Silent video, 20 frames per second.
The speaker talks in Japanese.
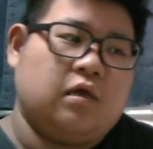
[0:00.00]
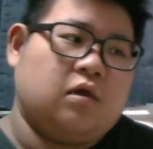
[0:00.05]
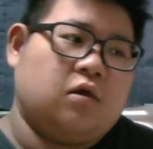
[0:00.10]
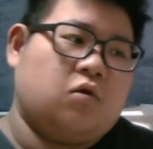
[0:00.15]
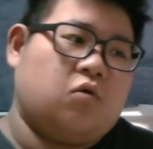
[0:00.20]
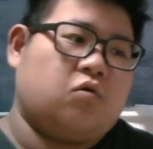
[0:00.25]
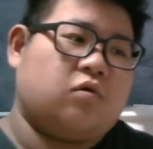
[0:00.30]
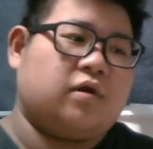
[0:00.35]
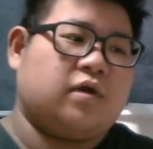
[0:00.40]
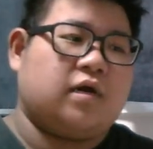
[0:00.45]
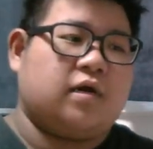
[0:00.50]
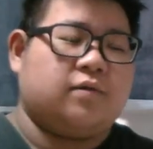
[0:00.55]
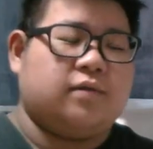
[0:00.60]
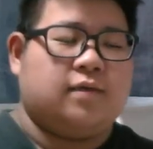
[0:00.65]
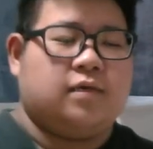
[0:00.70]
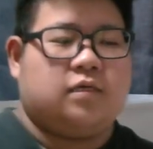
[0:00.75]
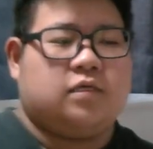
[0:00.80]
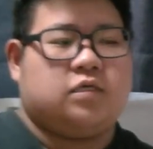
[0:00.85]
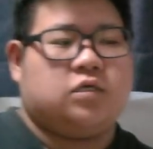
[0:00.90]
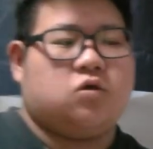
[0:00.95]
俺が
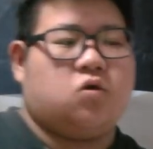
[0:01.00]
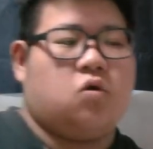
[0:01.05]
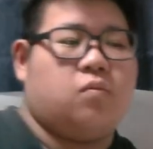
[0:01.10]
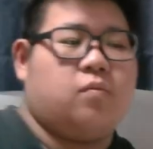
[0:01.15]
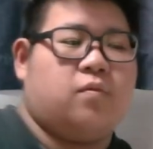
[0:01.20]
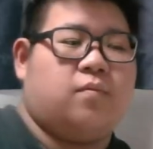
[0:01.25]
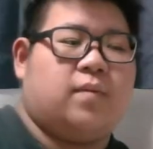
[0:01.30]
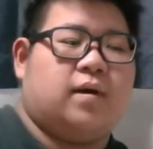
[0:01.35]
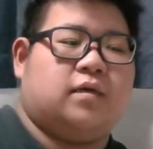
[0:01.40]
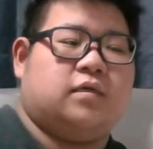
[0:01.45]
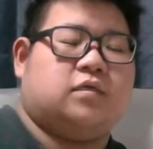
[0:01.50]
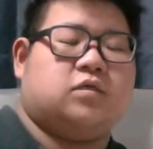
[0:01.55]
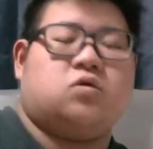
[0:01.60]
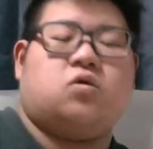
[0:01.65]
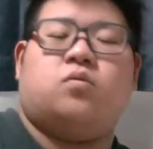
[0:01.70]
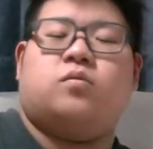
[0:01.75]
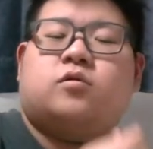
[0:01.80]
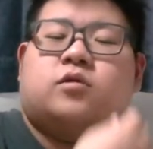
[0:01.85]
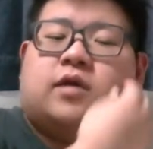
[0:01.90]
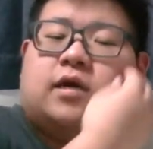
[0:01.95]
ね、ひこも、まあ、ひ
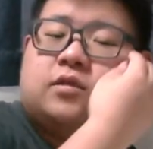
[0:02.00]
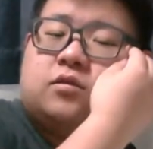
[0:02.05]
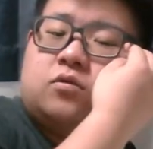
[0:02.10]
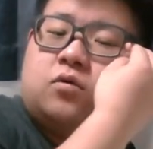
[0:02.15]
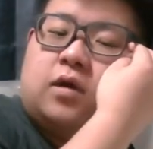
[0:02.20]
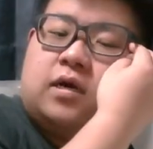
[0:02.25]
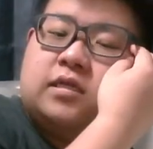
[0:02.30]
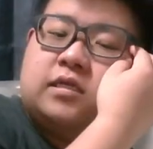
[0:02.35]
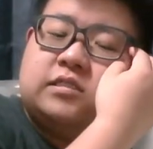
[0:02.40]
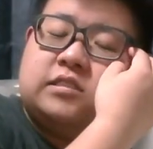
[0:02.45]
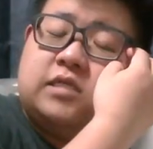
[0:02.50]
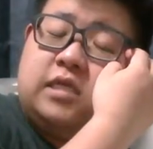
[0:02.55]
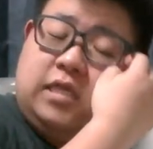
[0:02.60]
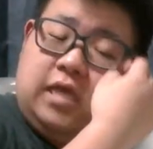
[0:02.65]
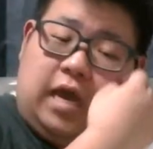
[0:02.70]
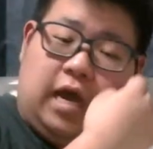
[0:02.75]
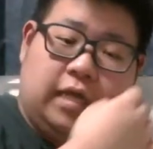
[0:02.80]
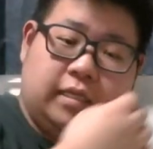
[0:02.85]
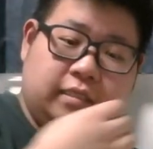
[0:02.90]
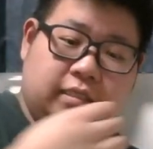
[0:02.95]
こもり派の話で
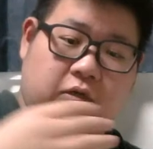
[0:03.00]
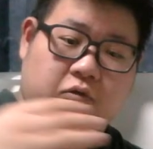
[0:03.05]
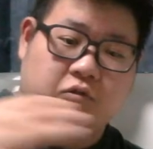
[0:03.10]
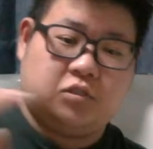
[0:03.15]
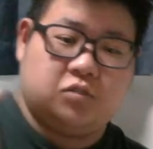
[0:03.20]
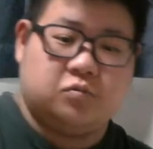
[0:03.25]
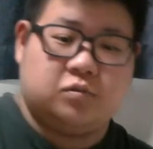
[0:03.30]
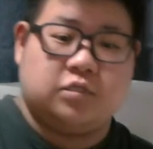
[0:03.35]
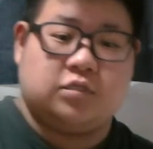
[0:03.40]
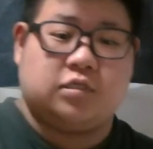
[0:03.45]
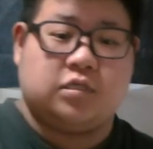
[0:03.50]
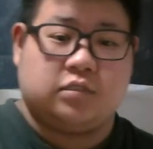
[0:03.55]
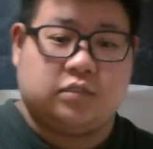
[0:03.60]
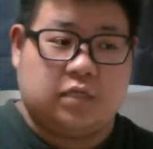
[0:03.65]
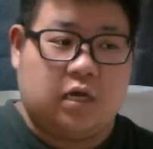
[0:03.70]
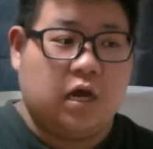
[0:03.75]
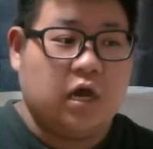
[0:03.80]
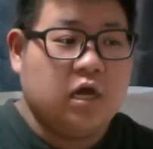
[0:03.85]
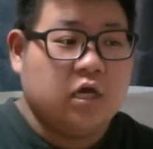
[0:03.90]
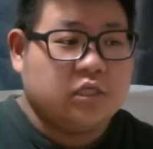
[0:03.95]
ね、あんな落ちぶれてです
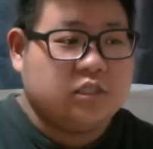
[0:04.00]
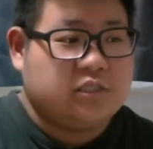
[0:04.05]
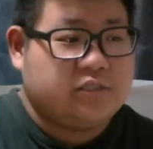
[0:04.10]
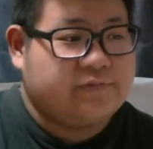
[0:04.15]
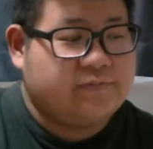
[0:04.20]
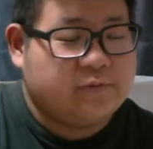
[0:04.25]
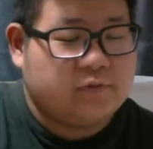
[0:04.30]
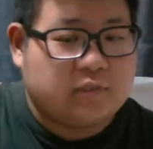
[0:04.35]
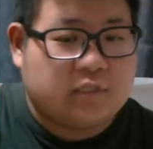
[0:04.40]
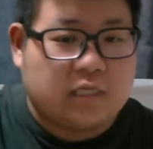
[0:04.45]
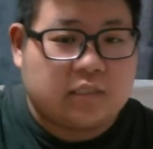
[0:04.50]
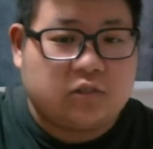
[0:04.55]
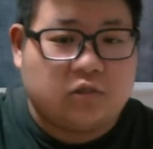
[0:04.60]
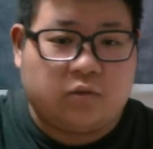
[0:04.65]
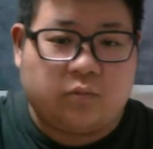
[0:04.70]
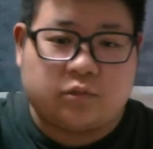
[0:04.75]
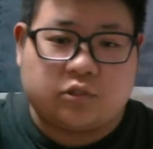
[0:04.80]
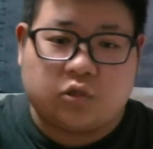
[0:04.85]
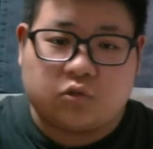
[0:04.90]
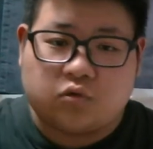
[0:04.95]
が、自分たちより
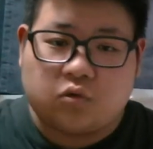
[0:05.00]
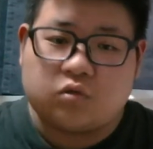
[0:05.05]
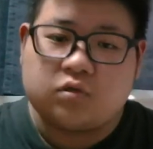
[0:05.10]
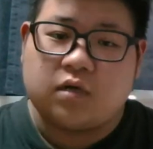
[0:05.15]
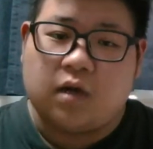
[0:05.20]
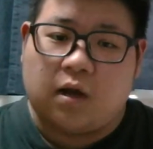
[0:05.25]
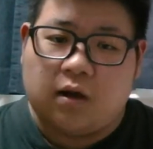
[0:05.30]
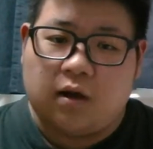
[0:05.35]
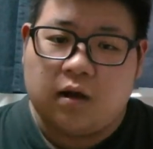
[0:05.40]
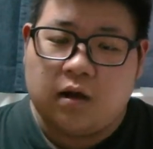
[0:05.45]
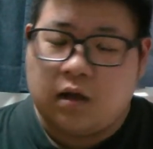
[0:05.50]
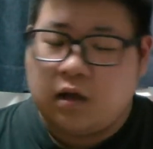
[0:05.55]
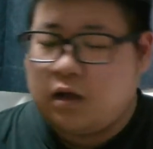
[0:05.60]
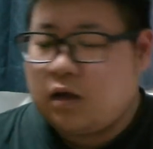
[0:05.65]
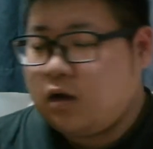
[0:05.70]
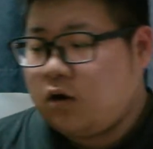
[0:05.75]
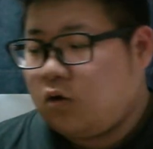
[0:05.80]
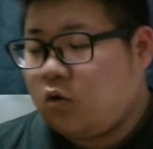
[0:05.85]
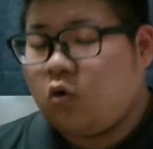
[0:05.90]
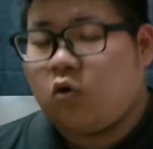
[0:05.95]
も所得が
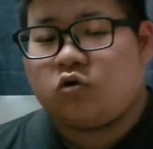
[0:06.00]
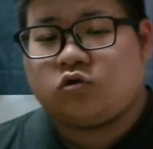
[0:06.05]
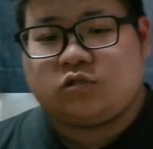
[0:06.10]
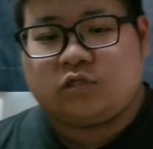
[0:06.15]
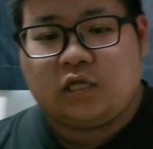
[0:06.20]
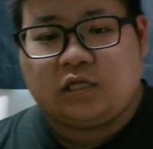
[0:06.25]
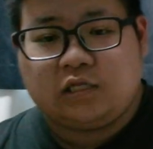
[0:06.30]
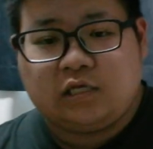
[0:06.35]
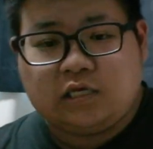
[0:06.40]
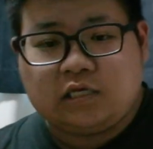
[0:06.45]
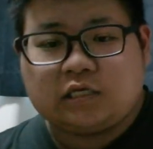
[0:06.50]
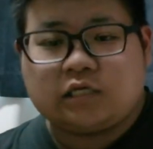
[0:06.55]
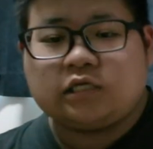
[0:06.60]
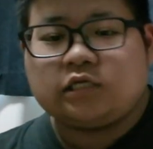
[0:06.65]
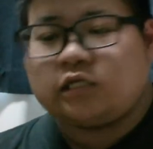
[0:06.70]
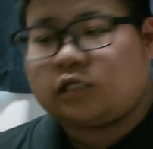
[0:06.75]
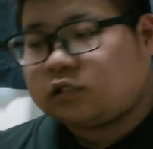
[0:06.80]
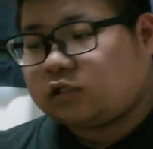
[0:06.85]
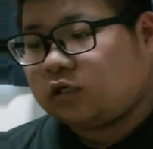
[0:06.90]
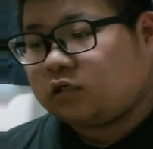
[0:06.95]
多くて人気に
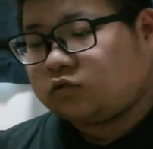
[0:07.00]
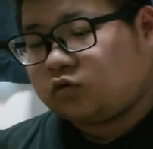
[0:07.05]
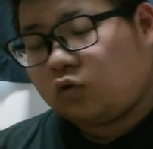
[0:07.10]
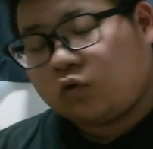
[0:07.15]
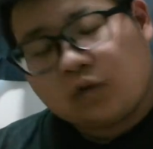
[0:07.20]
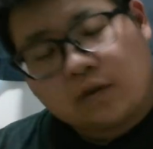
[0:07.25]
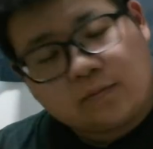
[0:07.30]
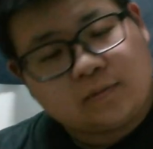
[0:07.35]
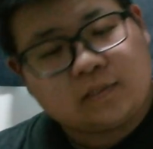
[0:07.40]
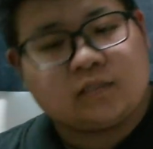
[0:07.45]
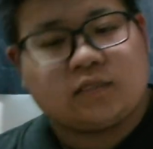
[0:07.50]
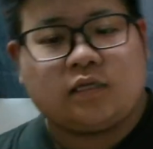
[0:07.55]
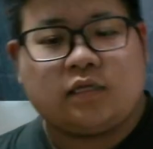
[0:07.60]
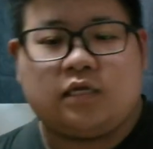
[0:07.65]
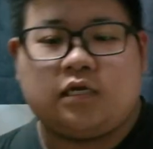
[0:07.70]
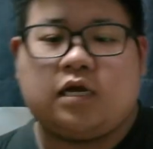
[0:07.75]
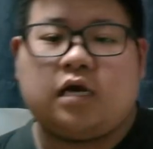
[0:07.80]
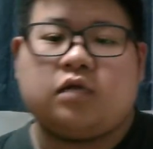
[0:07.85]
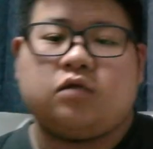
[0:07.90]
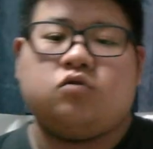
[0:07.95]
なったら、そりゃみんなね、
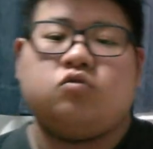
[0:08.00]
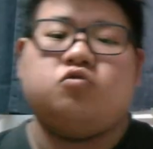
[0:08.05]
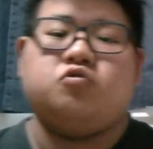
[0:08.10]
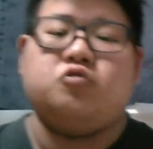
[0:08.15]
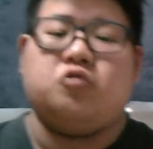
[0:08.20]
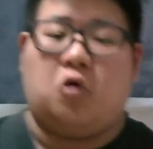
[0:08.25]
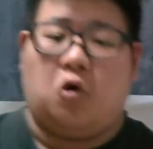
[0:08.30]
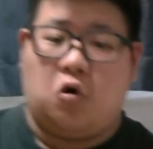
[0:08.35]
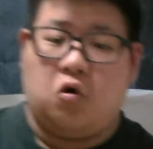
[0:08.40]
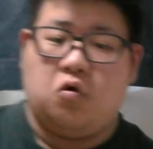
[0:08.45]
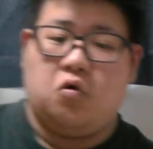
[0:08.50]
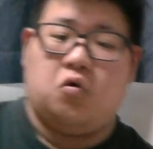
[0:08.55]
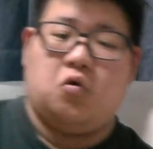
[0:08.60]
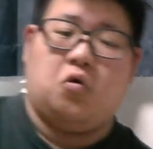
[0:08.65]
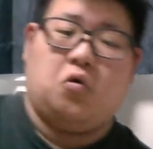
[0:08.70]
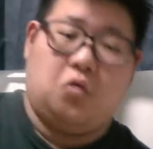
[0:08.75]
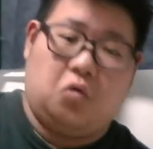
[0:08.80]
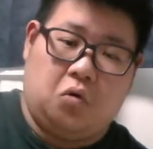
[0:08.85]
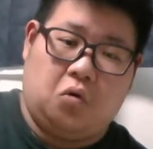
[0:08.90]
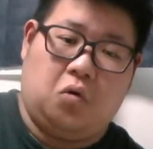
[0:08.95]
怒り狂うよ。
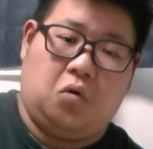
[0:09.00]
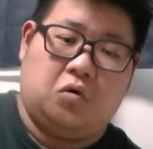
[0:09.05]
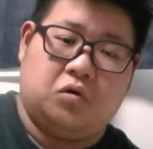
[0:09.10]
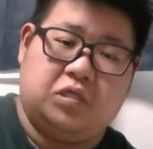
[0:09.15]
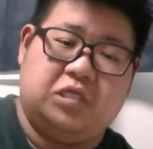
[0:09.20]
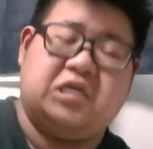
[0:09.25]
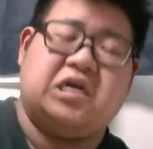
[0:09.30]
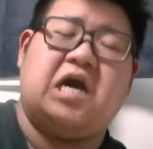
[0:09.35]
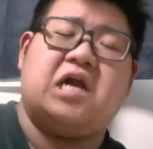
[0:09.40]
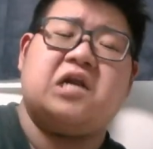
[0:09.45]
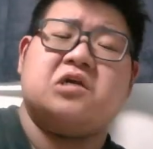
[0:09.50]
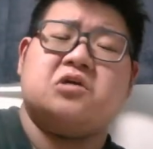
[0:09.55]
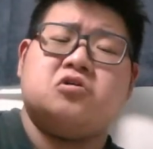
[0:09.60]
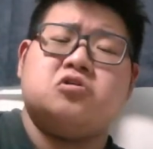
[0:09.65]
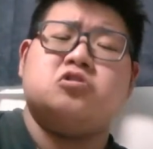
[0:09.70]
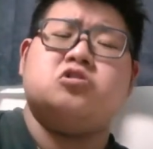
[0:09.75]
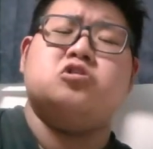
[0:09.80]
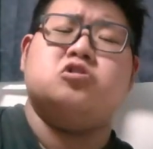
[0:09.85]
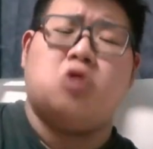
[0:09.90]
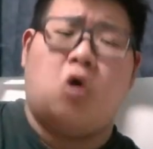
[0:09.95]
うん。怒り狂
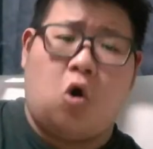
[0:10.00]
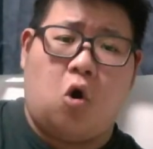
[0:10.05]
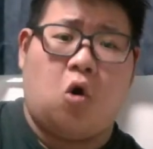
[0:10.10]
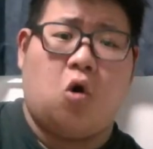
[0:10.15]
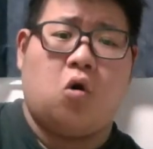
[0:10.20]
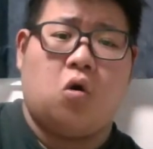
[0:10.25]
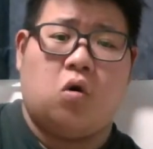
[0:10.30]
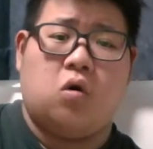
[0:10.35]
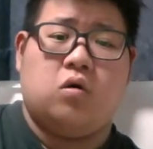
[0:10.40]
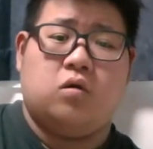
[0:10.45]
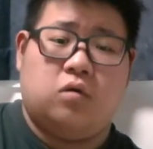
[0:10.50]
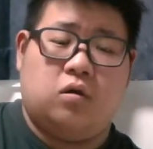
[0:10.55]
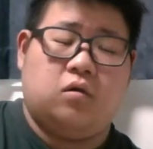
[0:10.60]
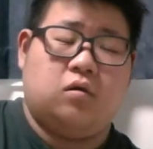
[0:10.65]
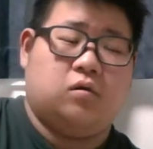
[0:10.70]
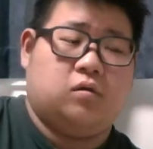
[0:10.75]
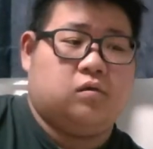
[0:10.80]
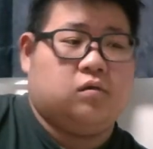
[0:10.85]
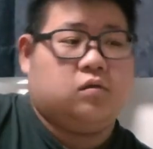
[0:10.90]
うよ。うん。